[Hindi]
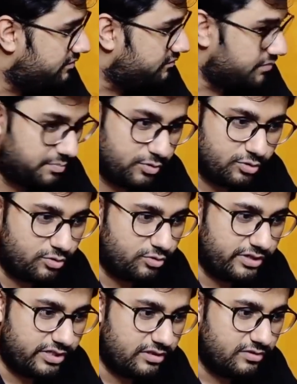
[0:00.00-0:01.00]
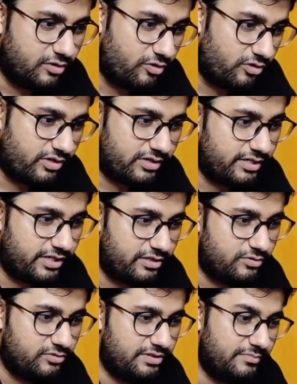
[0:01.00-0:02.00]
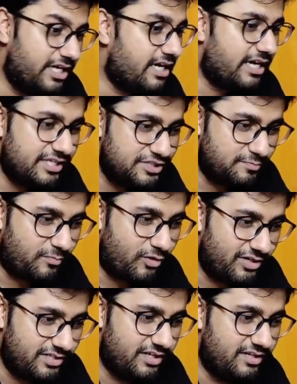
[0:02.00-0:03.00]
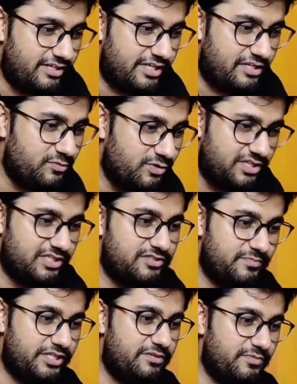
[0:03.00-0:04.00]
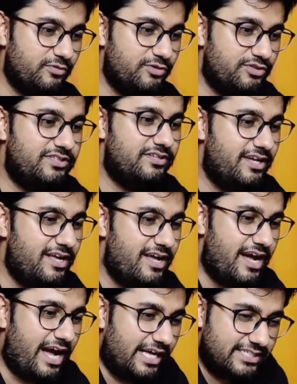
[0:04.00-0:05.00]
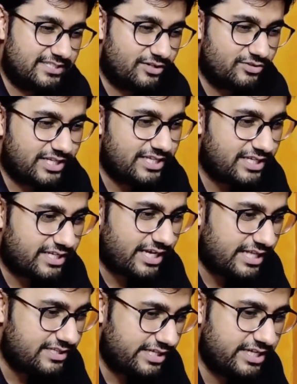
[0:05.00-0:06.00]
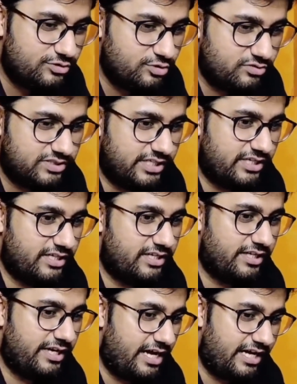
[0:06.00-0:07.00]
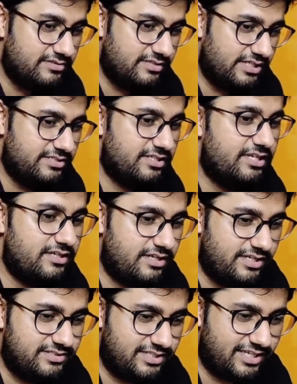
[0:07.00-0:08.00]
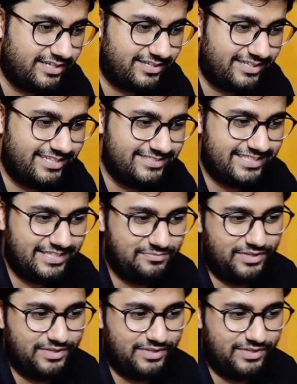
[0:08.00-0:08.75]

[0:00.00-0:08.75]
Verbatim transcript: विपुल गोयल और एक दो थे मेरा खाली स्पॉट था लेकिन वो दस मिनट हाँ। में वो जो आज ऐसा होता है ना कि आज नया जोक्स नहीं करना है आज ऐसा आज अच्छा लगना चाहिए